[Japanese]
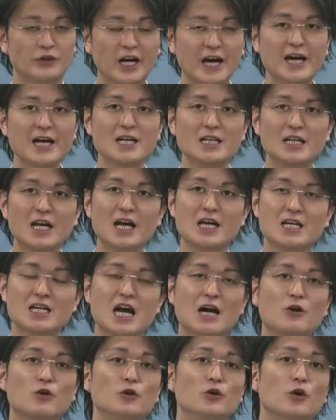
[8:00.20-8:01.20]
だいたい
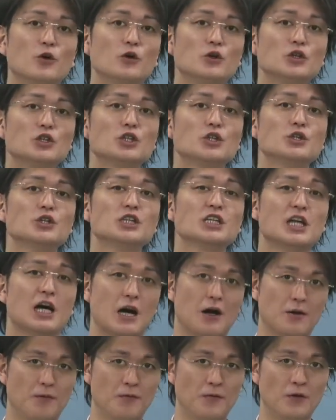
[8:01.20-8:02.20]
160時
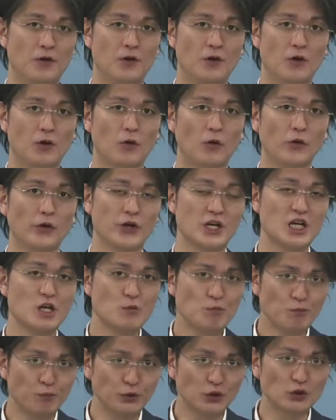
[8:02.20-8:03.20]
間、この
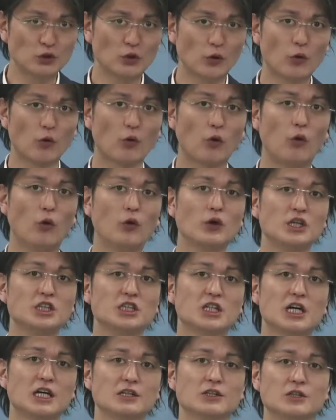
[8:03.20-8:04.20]
インプットの講義
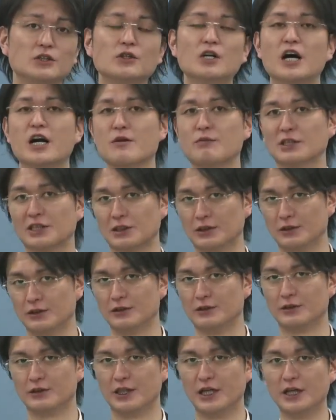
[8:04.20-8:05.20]
時間数があります。
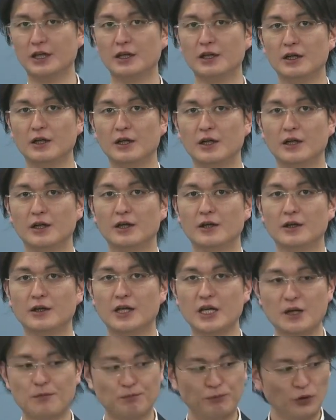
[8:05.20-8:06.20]
ね。
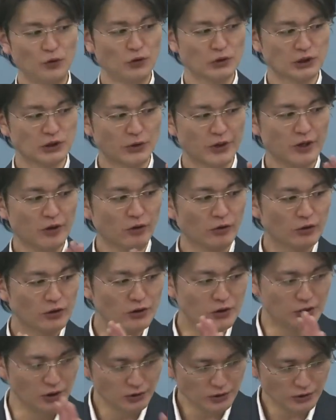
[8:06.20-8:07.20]
で、一方、それ
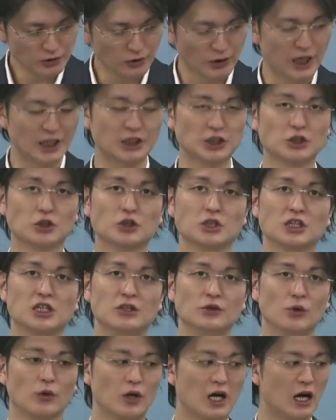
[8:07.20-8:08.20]
をギュッと圧縮してい
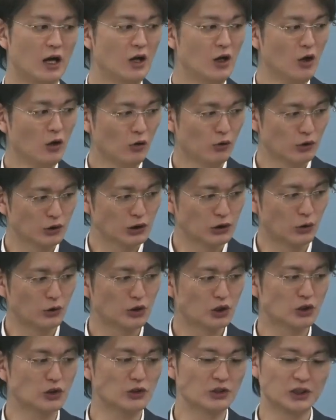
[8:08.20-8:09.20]
るのが、この即
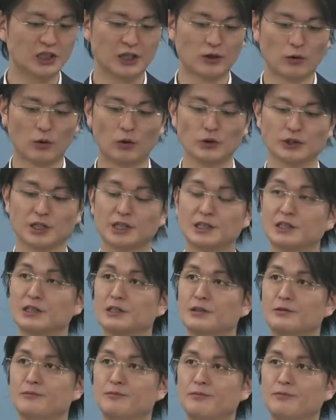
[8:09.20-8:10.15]
習性講座です。